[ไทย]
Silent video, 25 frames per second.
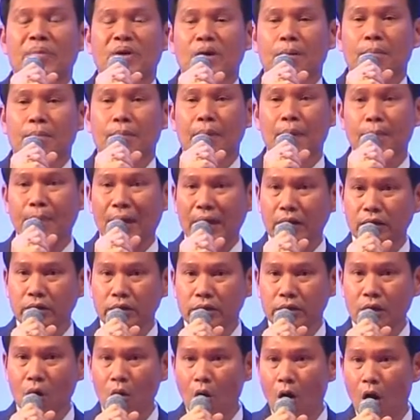ไปเป็น
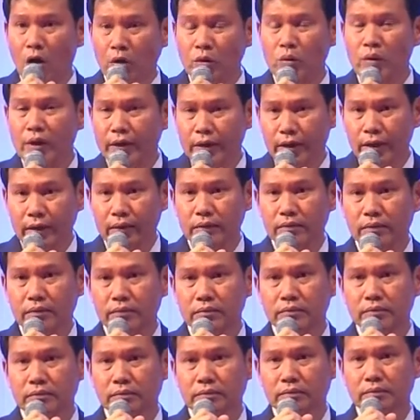เจ้าของธุรกิจ
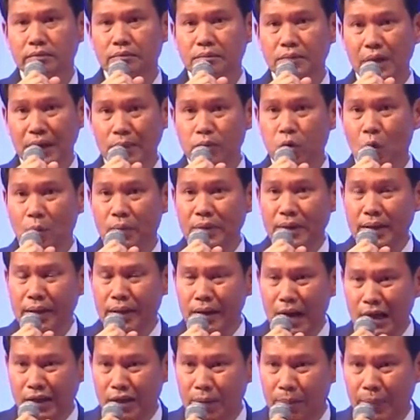เหมือนผมที่
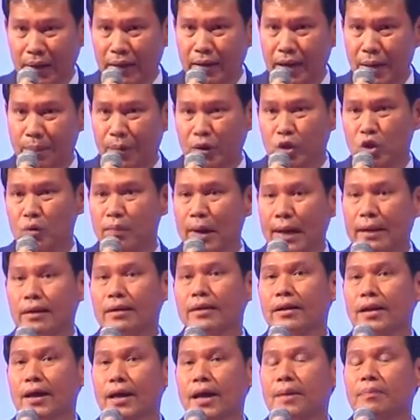กำลังจะเป็นในปัจจุบัน
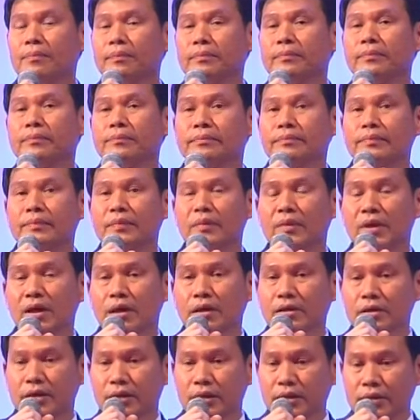นะครับ
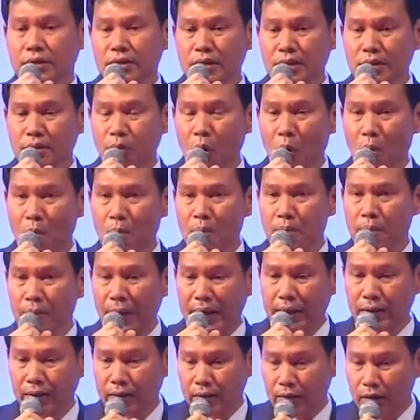ซึ่งผมเป็
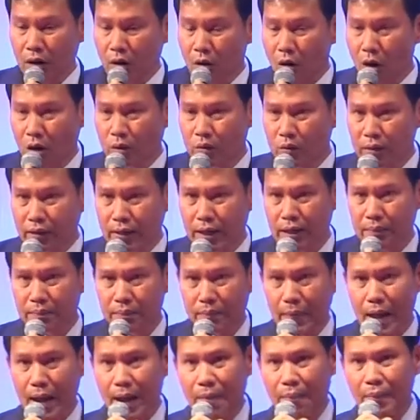นเจ้าของธุรกิจ
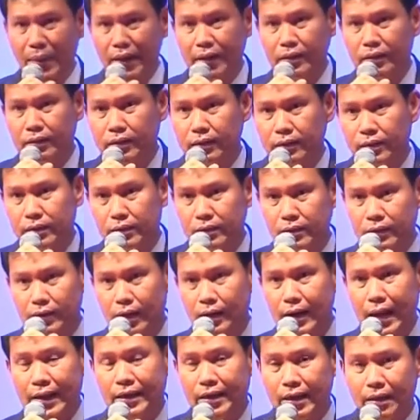มาไม่เท่า
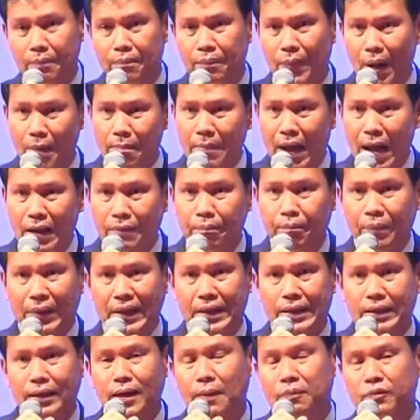ไหร่เองประมาณปี
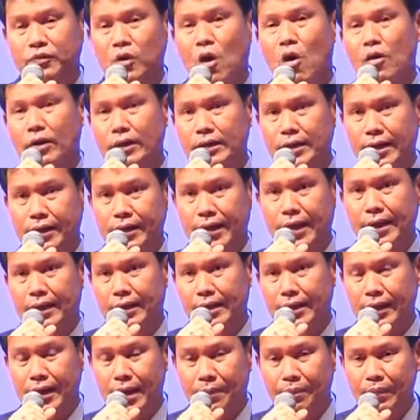กับ 2 เดือนเอง
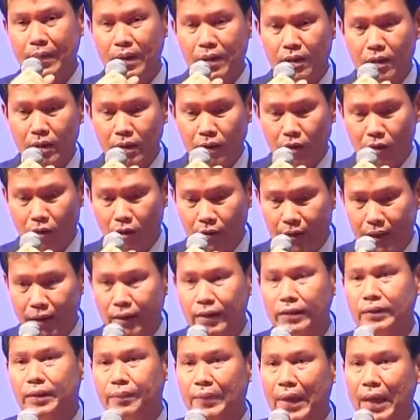นะครับ ก็ได้
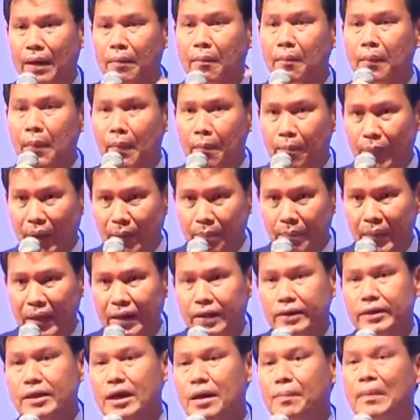ขึ้นตำแหน่งเป็นเมน
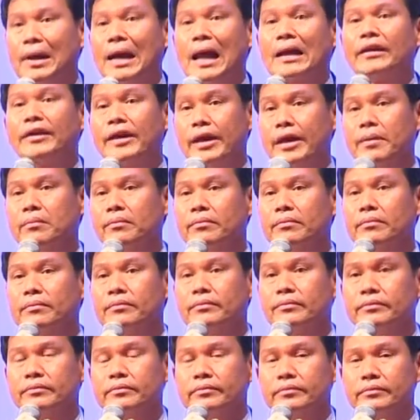เจอร์บาลานซ์ทีม
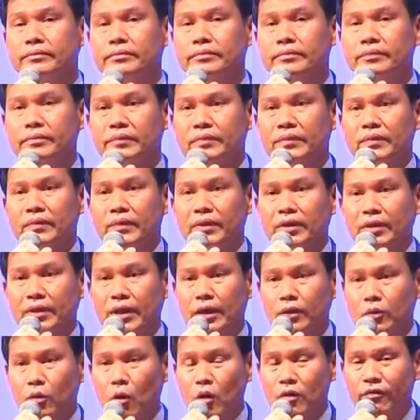
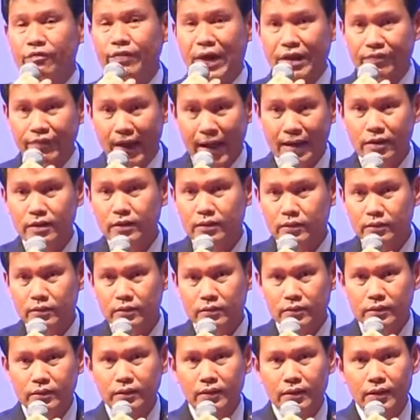ที่ทุกคนใฝ่ฝัน
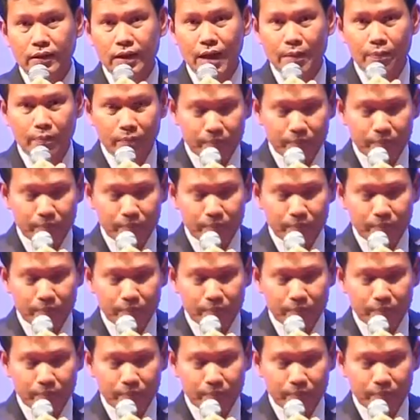ครับ